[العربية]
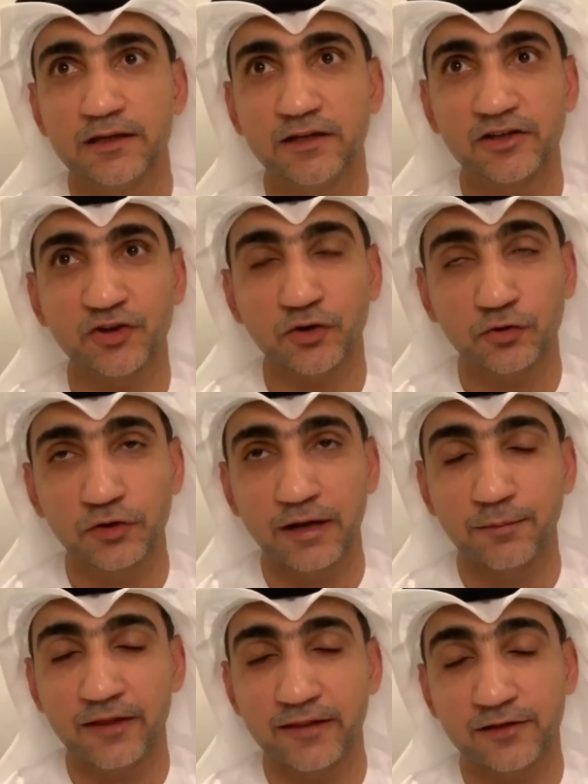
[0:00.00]
يعتقدون
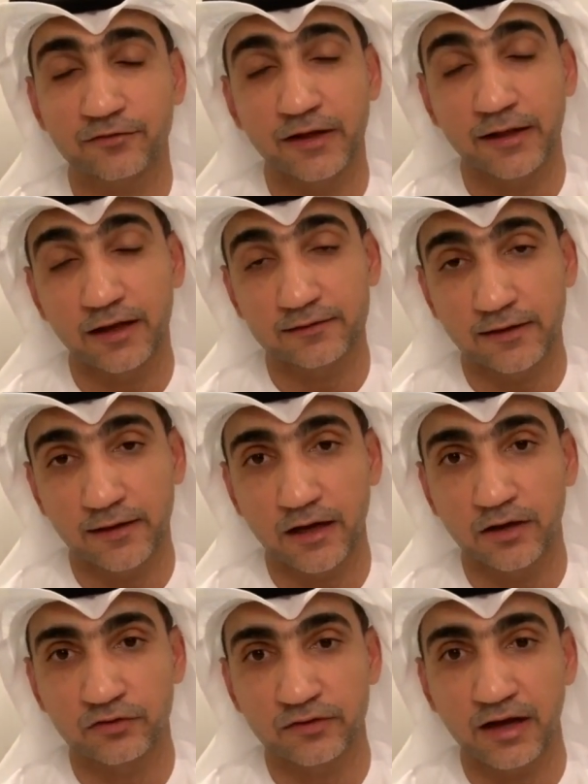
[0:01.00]
أن بعض الأطفال خاصة إذا
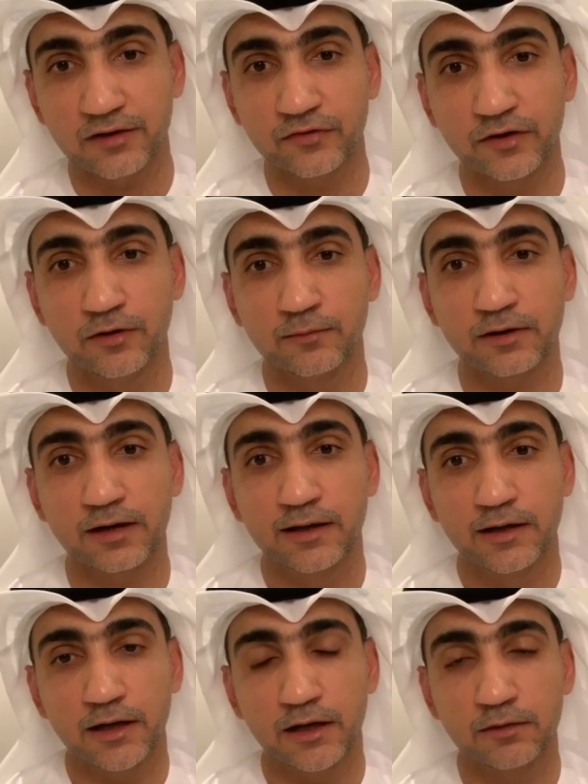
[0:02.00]
كانوا صغار في العمر
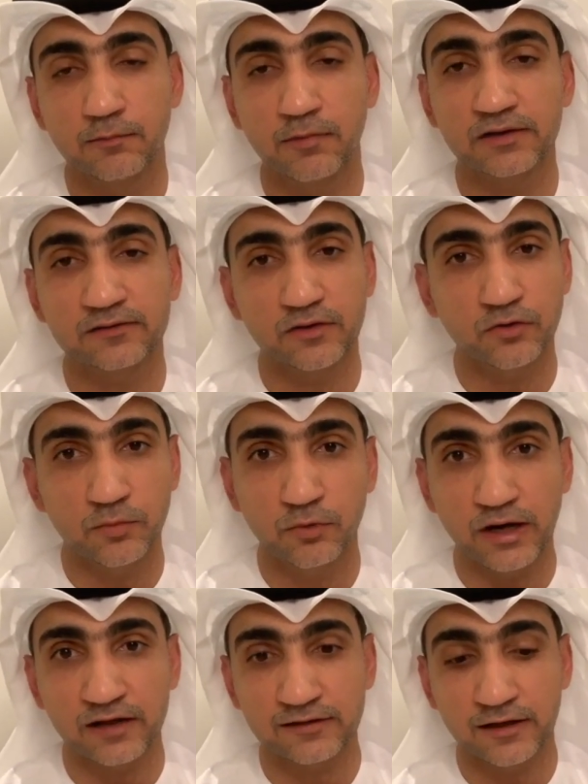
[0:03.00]
أنهم ما
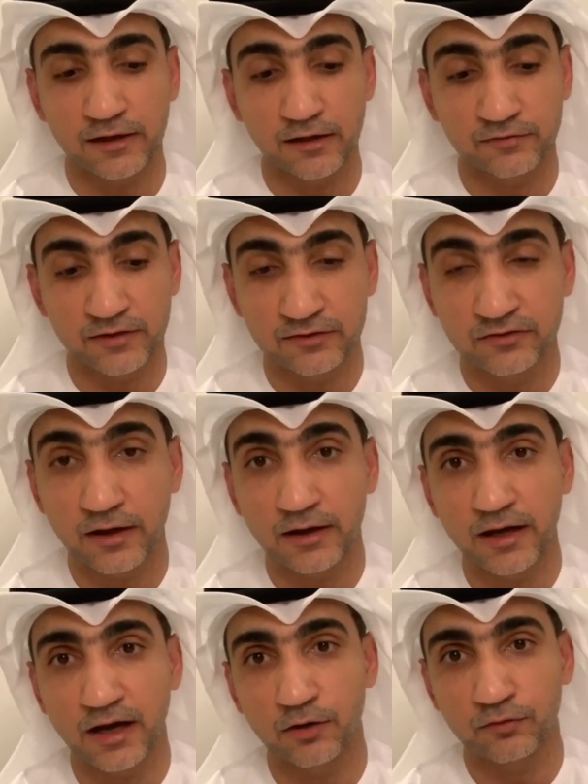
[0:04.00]
يستوعبون أصلا أن في
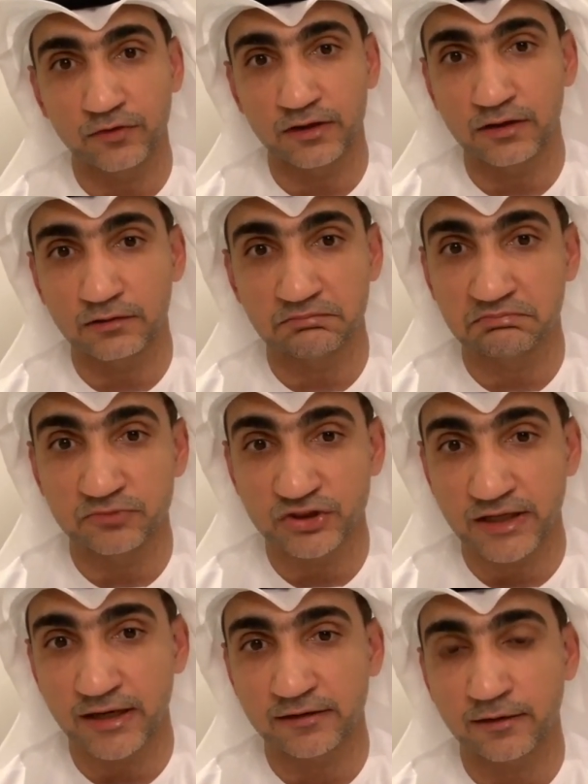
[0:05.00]
جائحة وفي
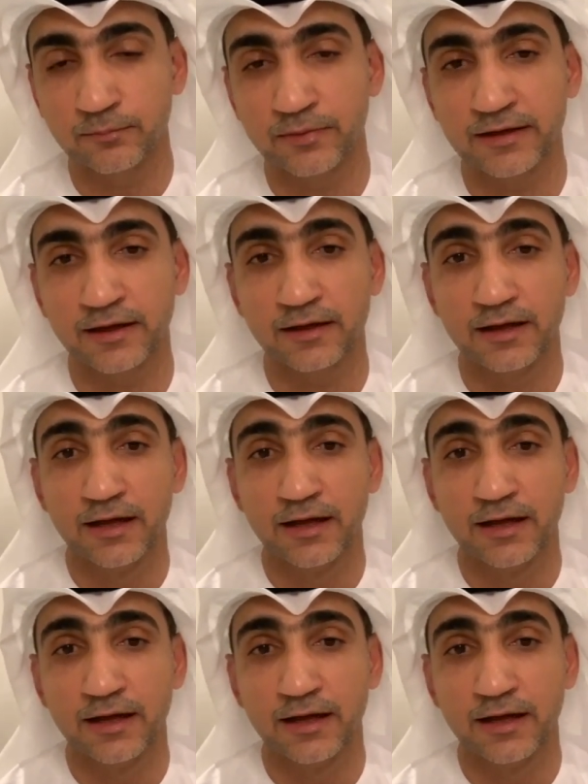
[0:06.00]
مشكلة طبية